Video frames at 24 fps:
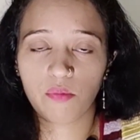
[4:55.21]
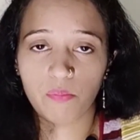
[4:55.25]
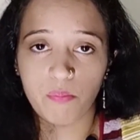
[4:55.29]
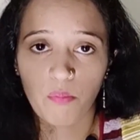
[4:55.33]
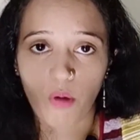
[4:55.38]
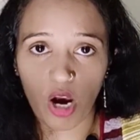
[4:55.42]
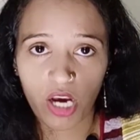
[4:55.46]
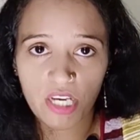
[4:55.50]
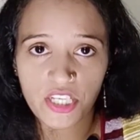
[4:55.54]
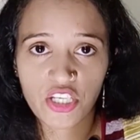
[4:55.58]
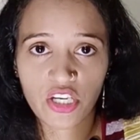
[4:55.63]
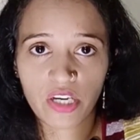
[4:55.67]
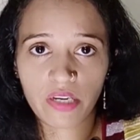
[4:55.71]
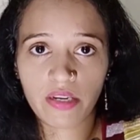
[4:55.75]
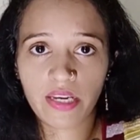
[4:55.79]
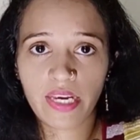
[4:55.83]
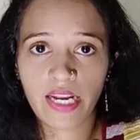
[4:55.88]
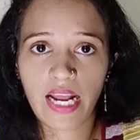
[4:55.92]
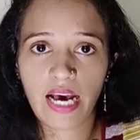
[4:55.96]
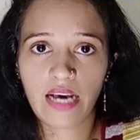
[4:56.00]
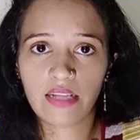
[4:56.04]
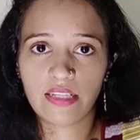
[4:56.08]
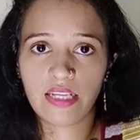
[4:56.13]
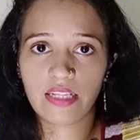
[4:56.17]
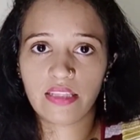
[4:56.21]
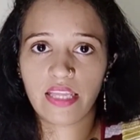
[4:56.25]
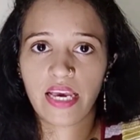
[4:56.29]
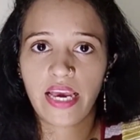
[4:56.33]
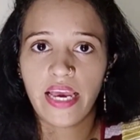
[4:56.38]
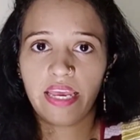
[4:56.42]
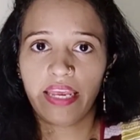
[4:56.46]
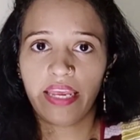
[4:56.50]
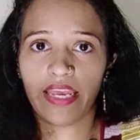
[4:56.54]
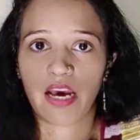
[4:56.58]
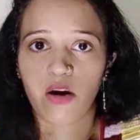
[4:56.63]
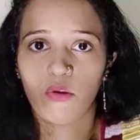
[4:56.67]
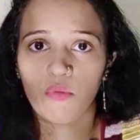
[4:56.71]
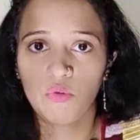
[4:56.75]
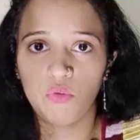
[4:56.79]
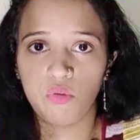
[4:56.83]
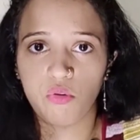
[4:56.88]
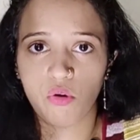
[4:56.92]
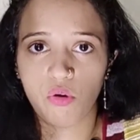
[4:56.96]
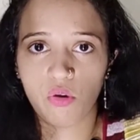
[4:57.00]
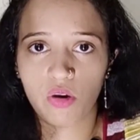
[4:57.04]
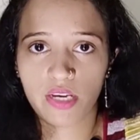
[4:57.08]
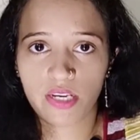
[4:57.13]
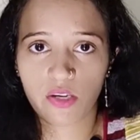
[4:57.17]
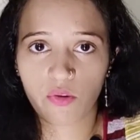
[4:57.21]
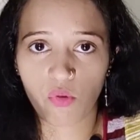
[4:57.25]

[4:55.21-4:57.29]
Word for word: पॉइजन खिला देते हैं या उनको